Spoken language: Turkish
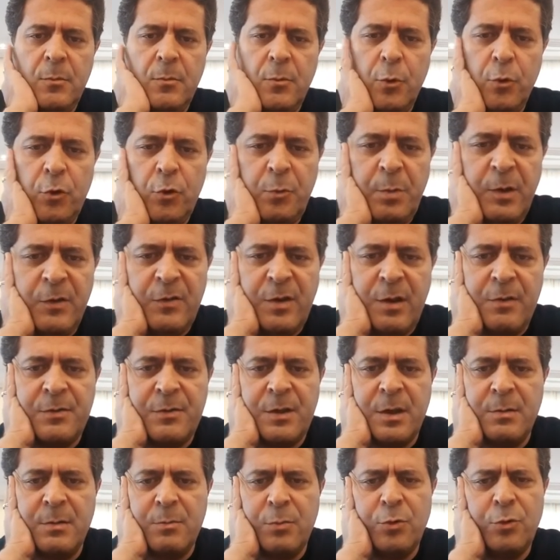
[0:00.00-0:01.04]
35
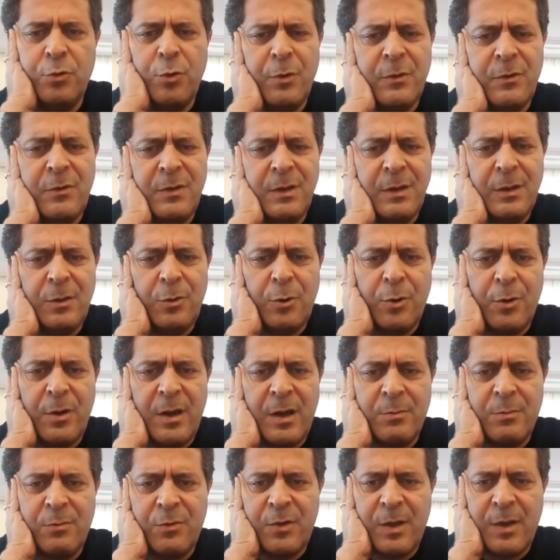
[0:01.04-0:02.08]
haftalığın bu çok sık görülen
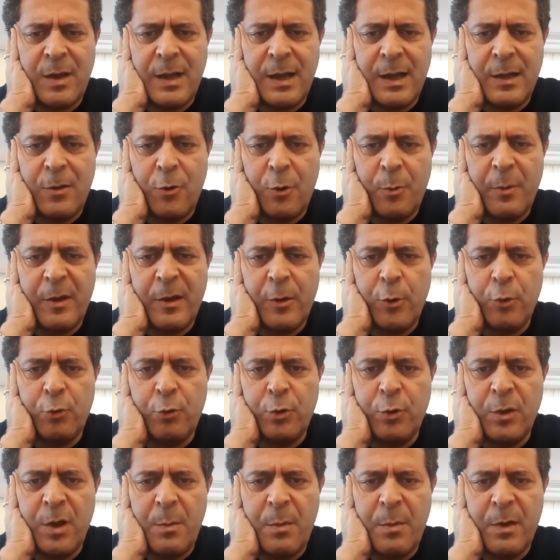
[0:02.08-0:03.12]
bir şey. Yani omega 3
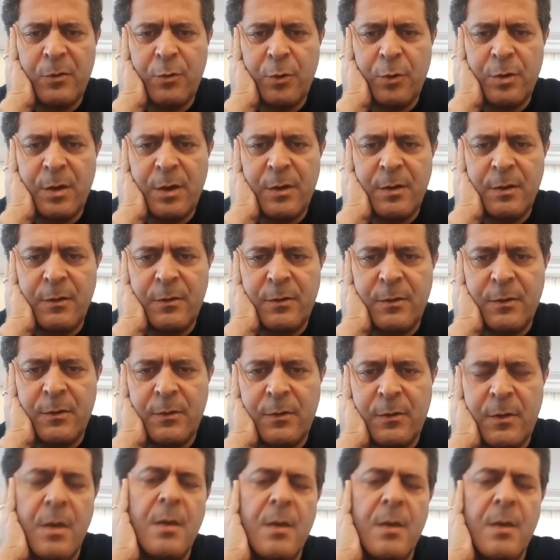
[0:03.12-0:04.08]
kullanmak zorunda değilsiniz.